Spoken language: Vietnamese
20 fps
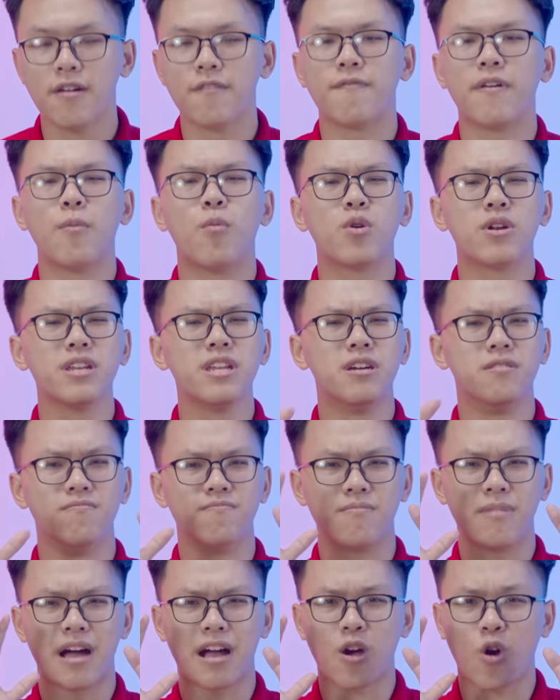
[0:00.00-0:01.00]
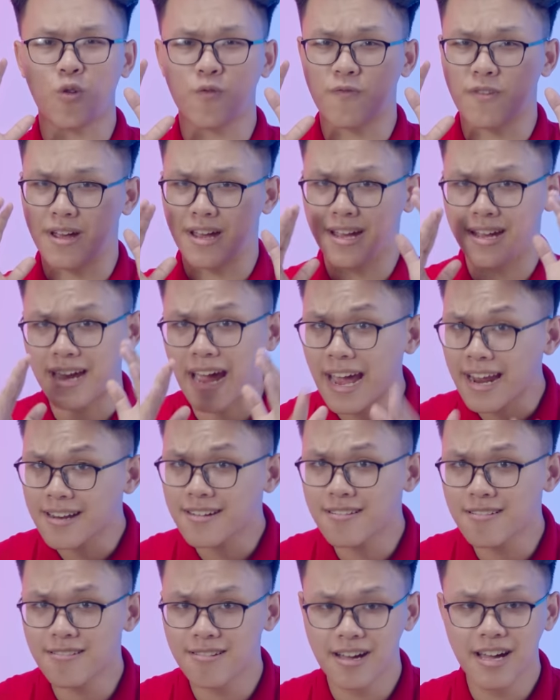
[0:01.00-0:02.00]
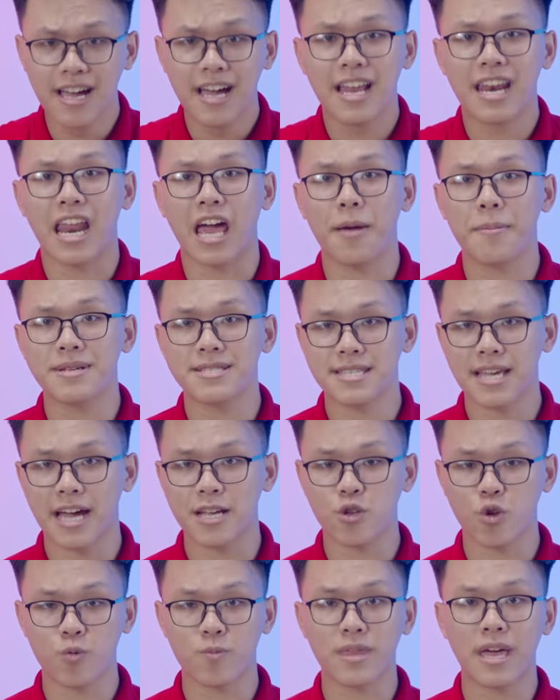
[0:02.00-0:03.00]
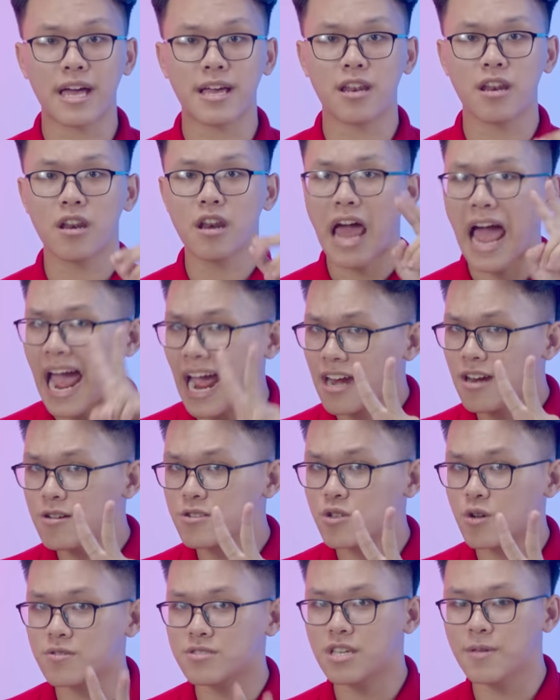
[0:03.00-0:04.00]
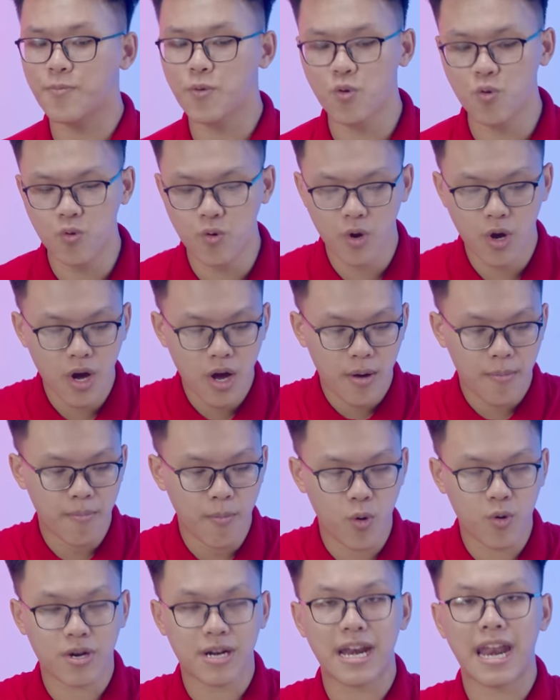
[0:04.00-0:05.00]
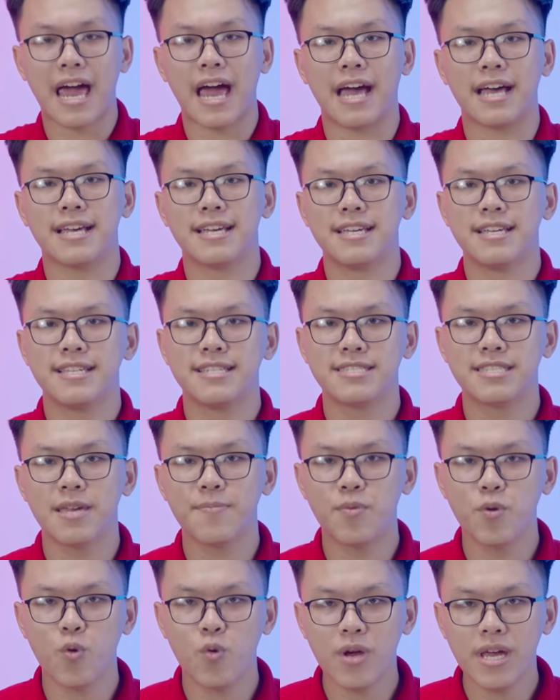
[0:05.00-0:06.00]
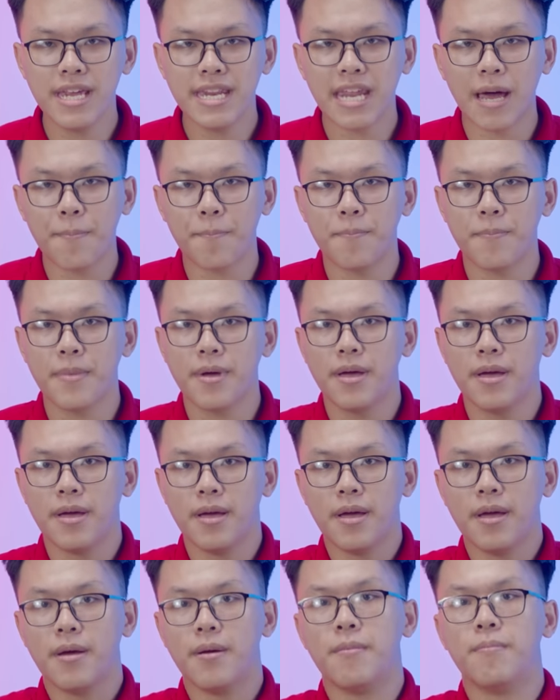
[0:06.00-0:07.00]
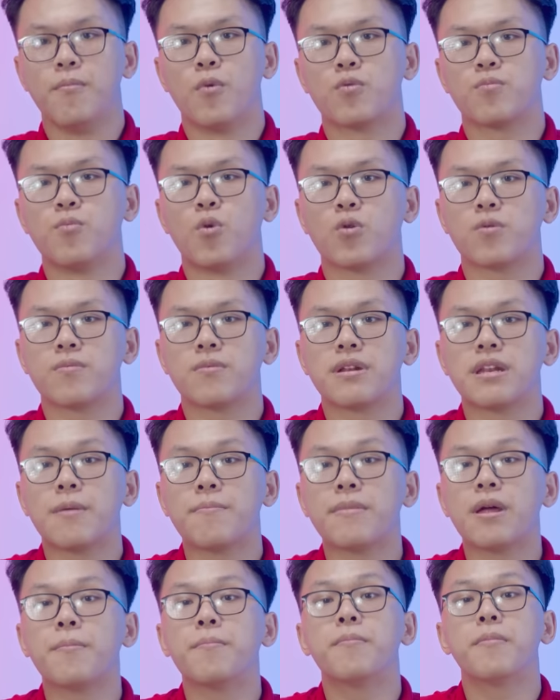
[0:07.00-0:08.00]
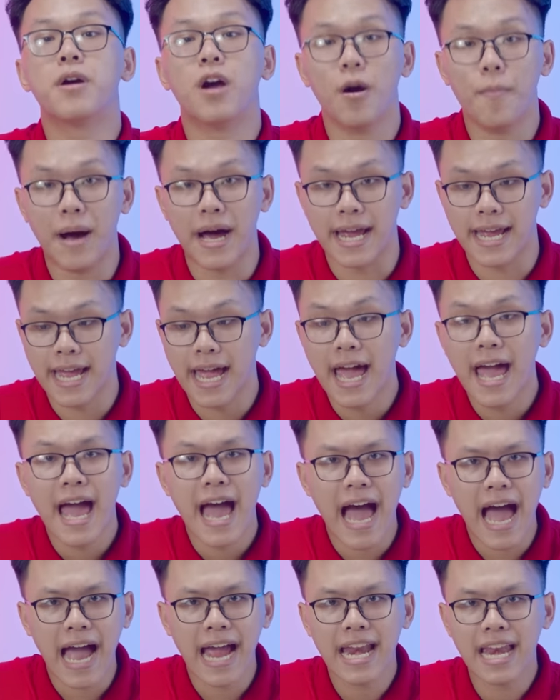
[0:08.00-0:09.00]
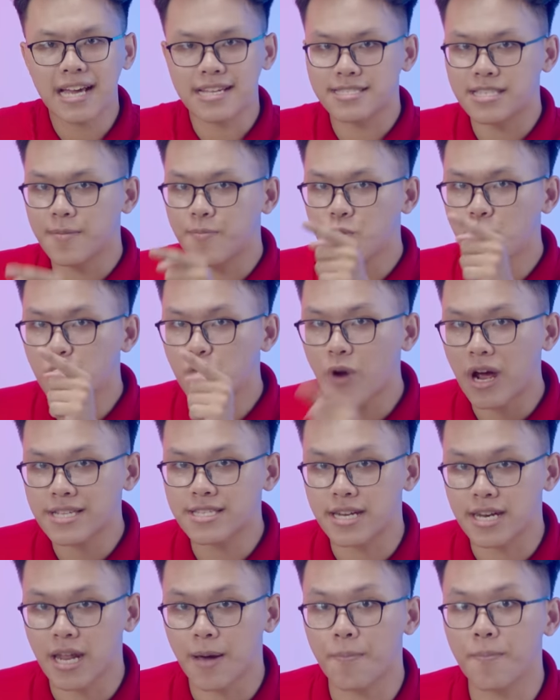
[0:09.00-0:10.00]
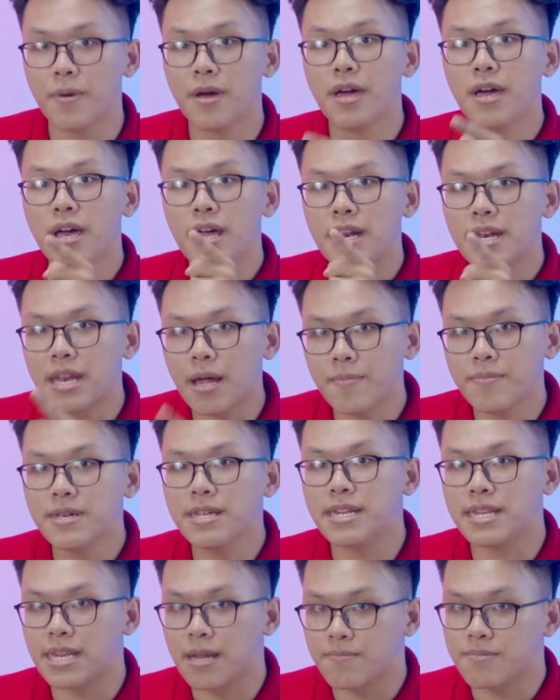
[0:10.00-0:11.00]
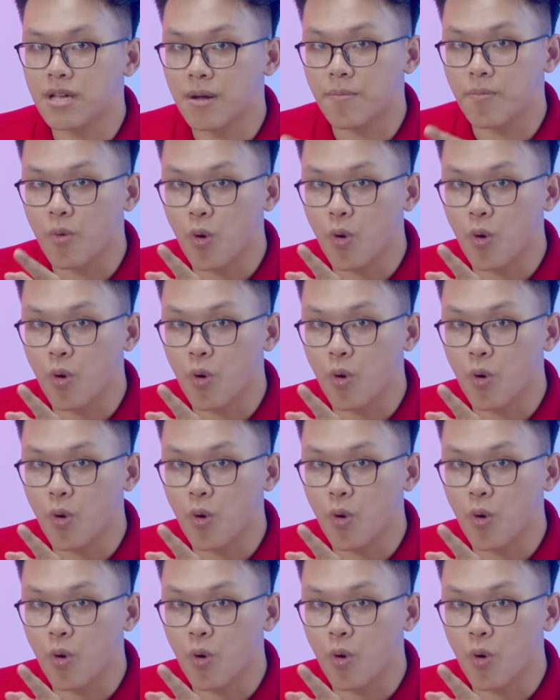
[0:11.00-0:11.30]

Và một điểm mà còn phải khen cơ là em ét i cho chúng ta hai lựa chọn xê pê u, một là xê pê u i năm một một năm năm G bảy, hai là xê pê u Ryzen năm năm nghìn năm trăm